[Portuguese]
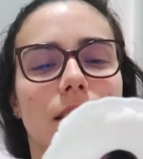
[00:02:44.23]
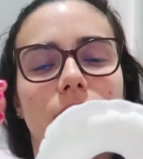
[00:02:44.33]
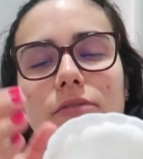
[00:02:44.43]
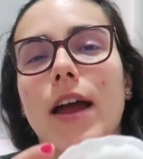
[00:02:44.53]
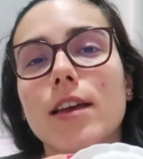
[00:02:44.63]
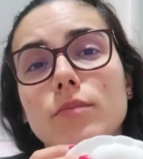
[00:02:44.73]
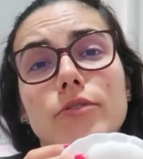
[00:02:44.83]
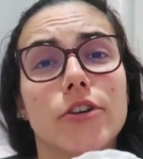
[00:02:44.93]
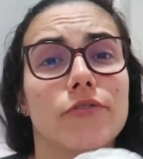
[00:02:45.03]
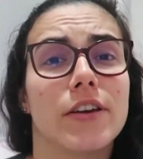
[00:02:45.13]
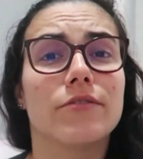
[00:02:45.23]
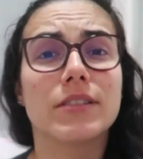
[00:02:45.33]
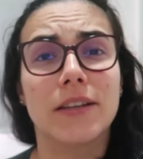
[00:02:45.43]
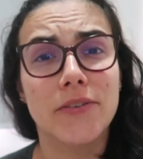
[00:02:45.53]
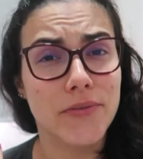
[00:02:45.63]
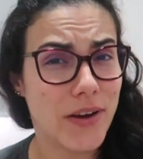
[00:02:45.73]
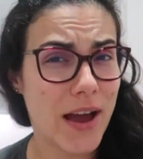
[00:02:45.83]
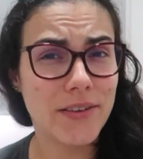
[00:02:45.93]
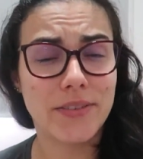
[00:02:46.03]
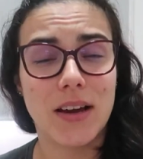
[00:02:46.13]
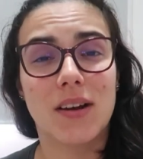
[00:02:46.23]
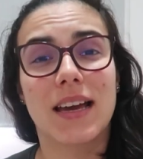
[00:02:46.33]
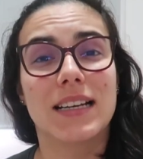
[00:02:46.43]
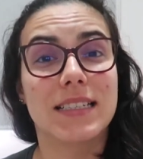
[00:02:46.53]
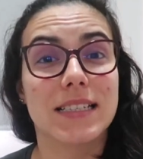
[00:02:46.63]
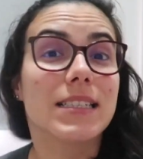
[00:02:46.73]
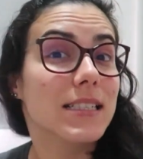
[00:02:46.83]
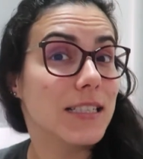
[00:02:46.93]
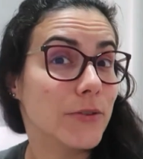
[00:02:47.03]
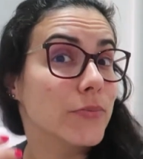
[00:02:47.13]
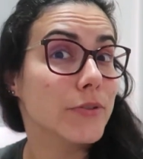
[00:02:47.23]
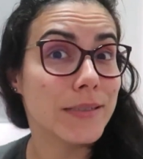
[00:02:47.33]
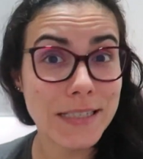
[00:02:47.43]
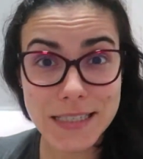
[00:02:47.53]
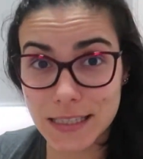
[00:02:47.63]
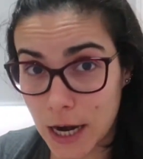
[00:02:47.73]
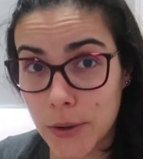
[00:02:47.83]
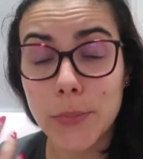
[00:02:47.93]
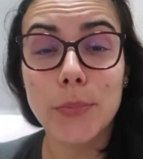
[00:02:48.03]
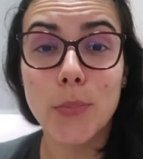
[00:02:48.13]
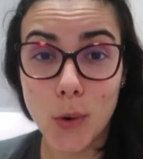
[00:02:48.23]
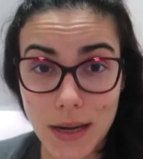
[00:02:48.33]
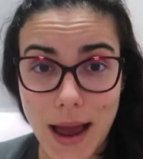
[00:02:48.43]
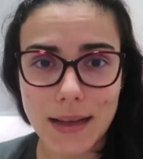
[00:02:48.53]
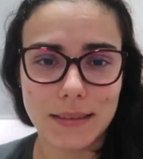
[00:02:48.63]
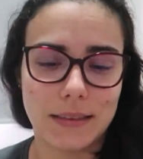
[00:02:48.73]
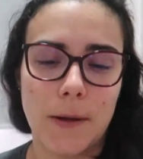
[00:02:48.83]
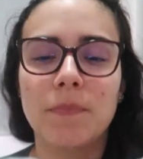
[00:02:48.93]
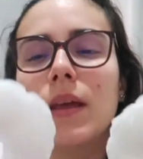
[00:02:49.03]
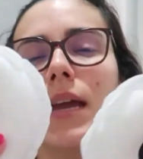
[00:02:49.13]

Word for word: ele vai absorver e você não vai ficar com aquela sensação de estar molhada, tá?